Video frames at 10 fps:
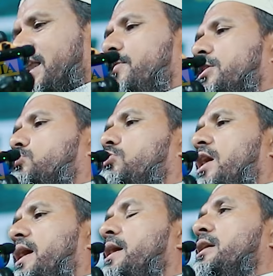
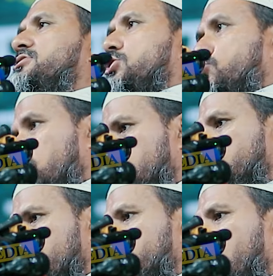তালাওয়াতগুলা সে
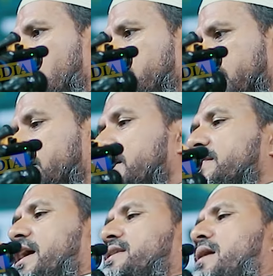সহিশুদ্ধ হবে
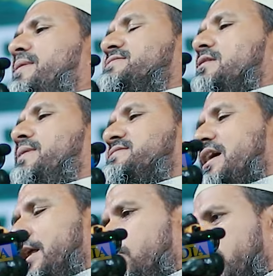তার নামাজের
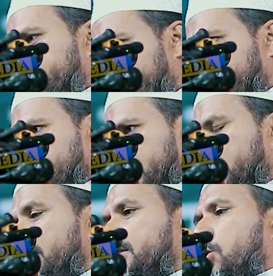মাসালাগুলা জানবে
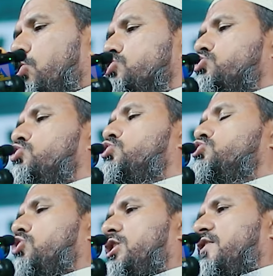তে অজুর
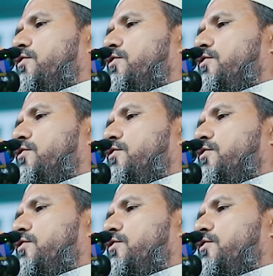গুসলের